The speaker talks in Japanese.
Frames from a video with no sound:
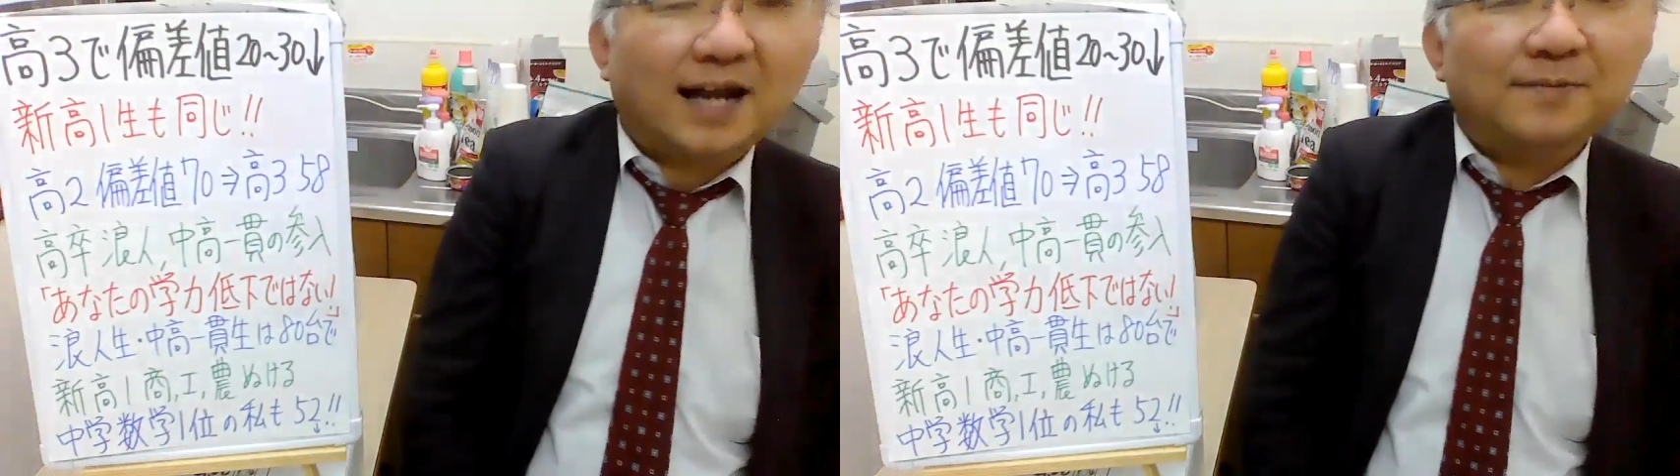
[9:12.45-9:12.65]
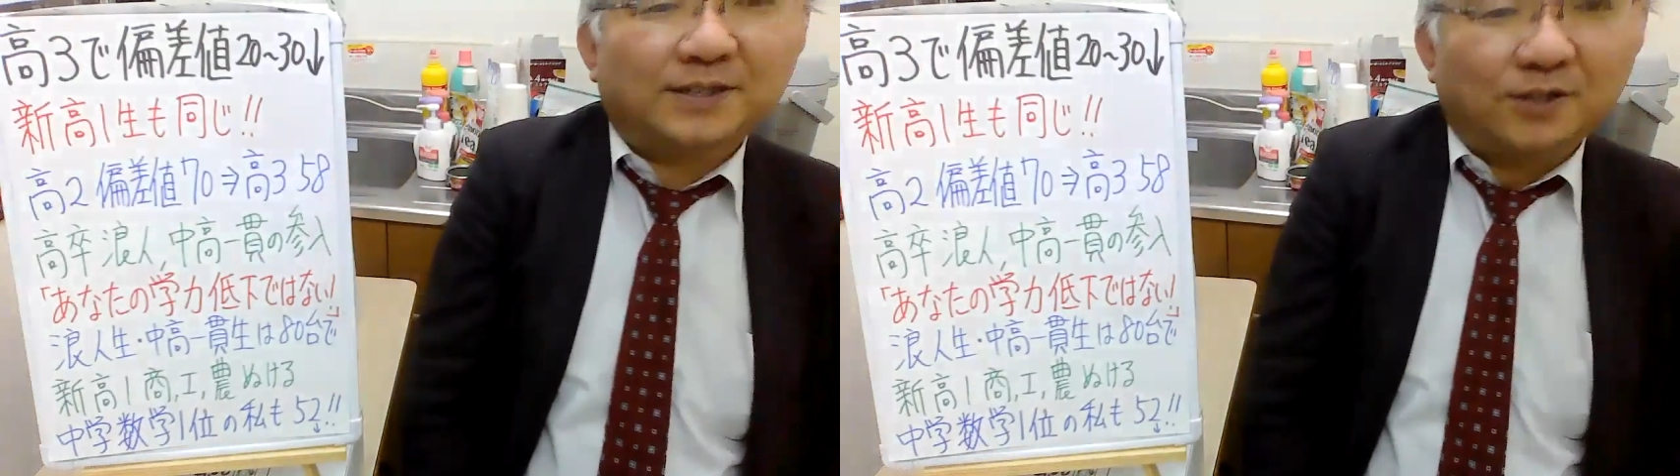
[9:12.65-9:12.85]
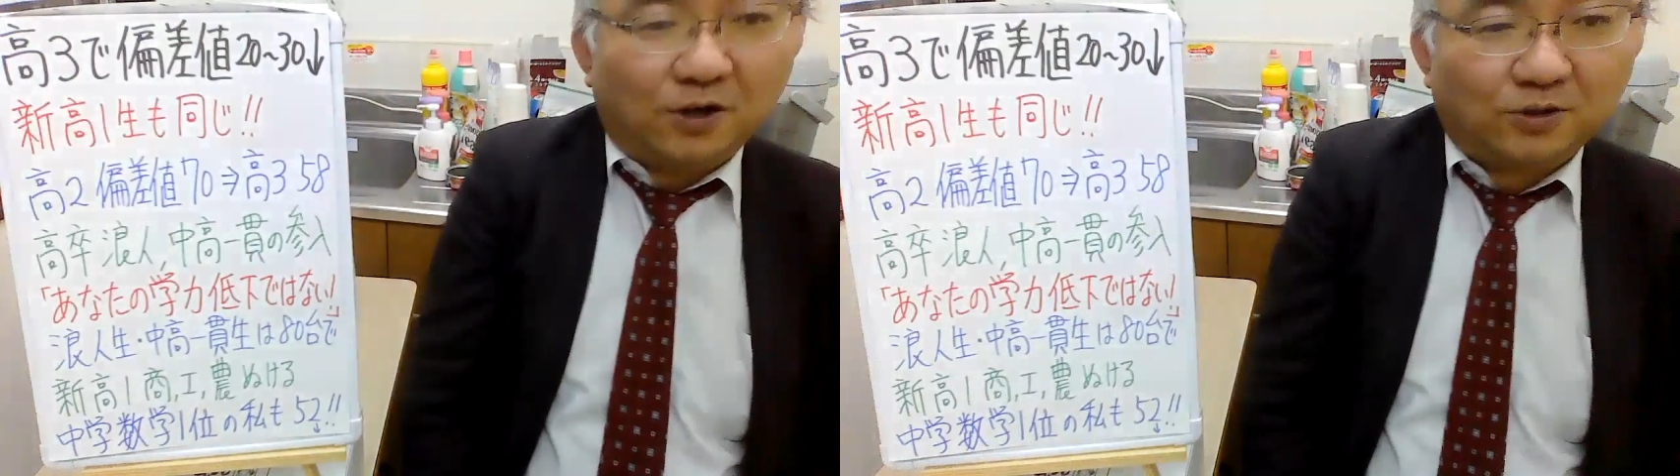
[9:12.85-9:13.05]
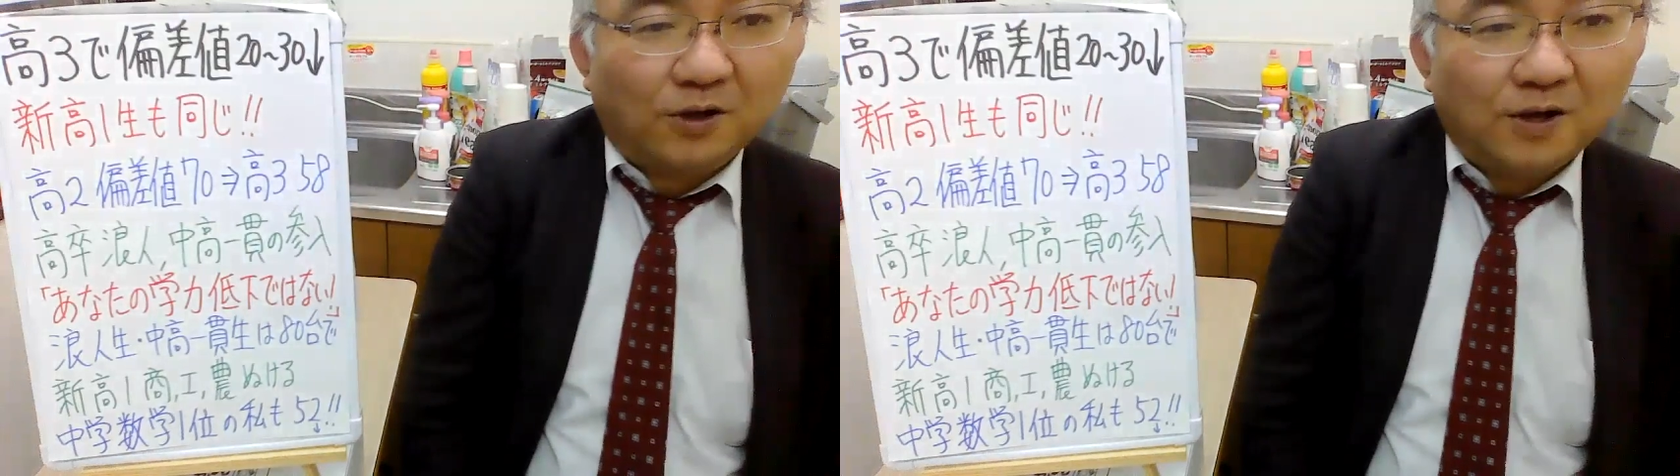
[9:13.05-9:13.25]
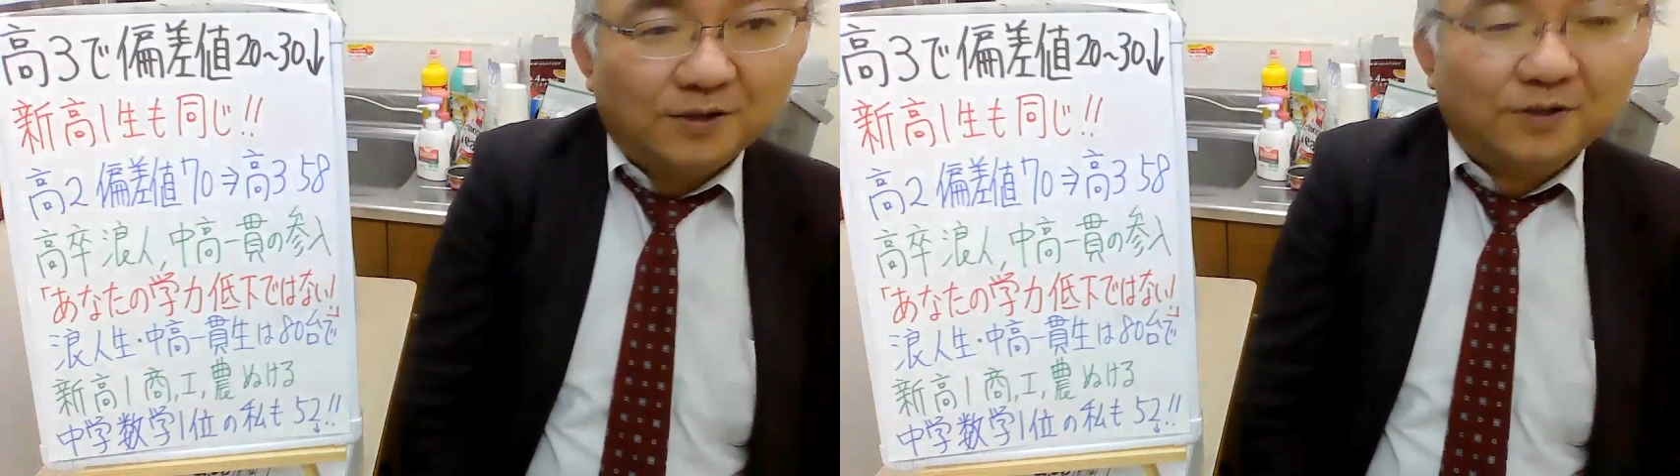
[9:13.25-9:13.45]
がりますよ
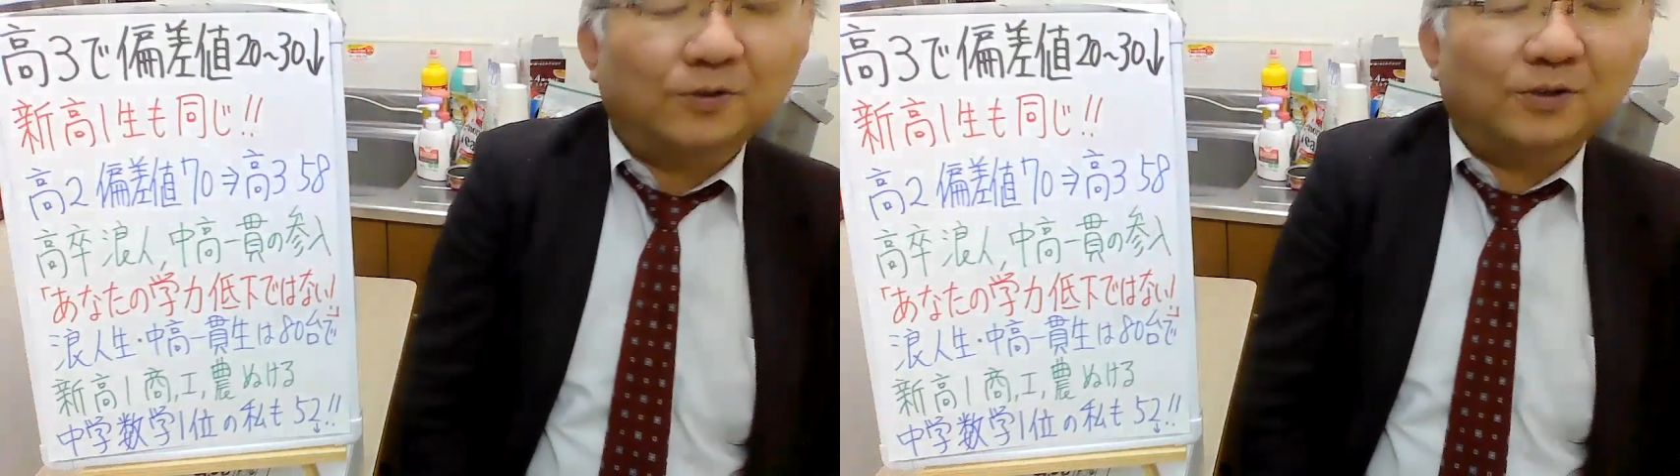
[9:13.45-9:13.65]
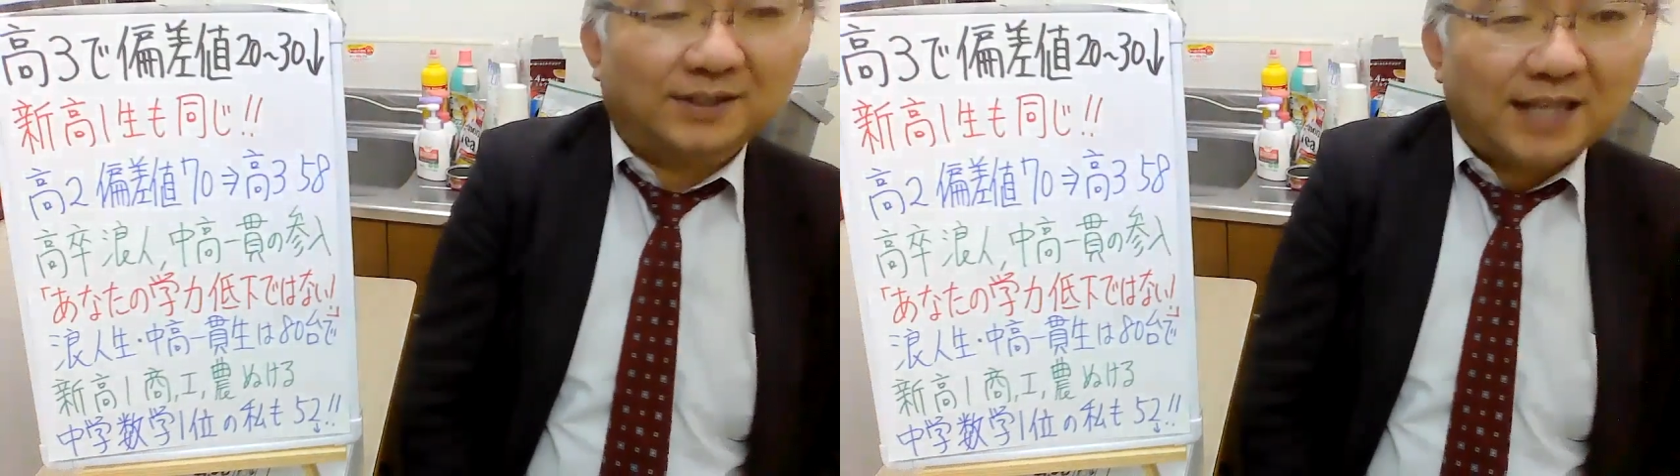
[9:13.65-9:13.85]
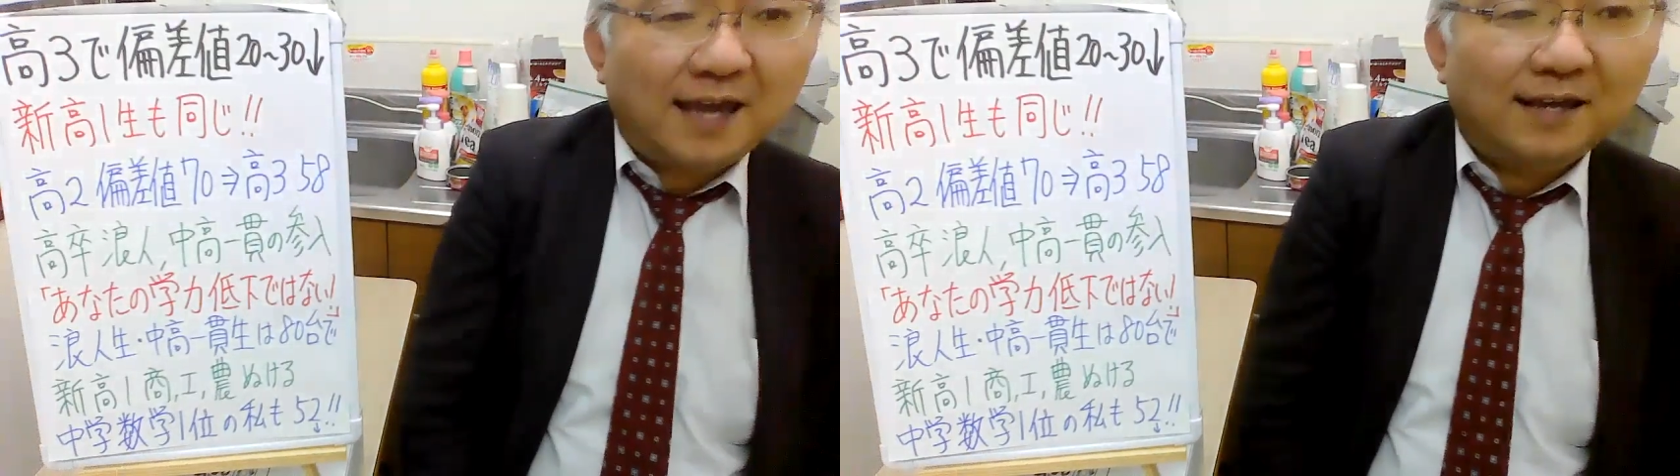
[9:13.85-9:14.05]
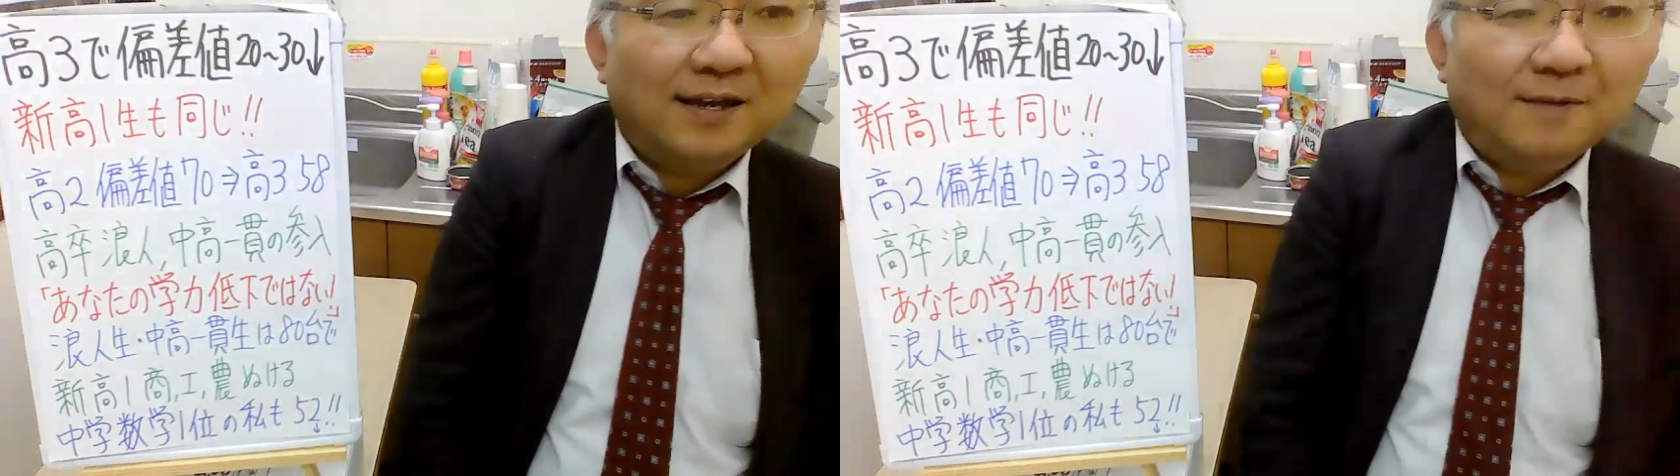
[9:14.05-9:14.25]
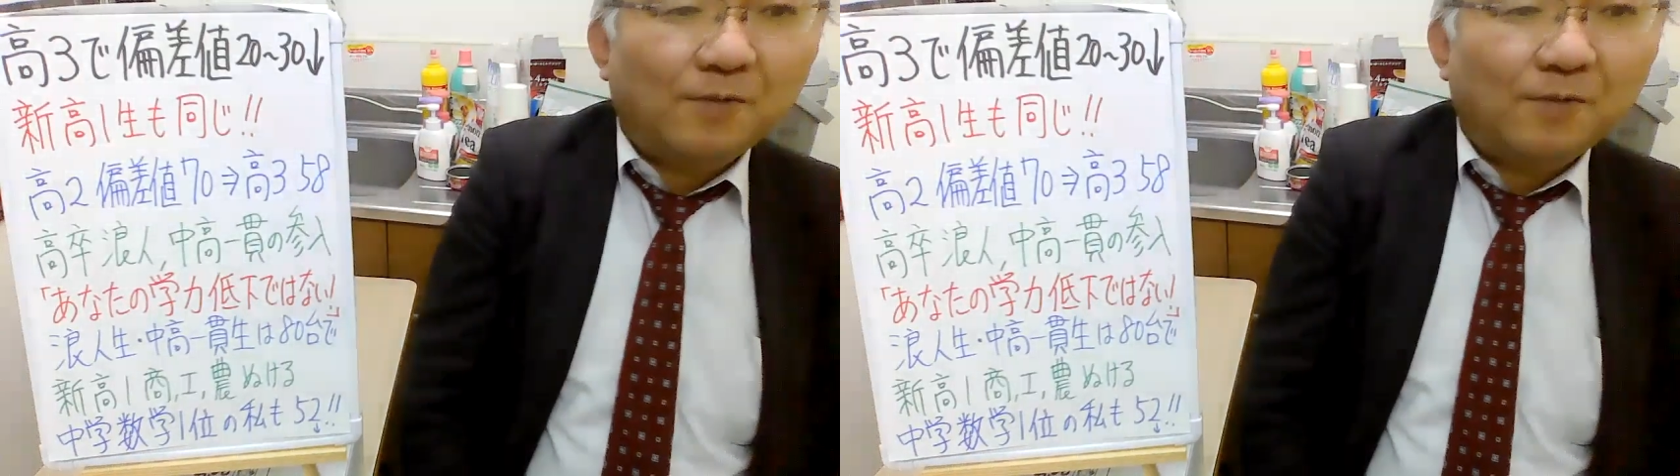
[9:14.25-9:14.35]
ということですね、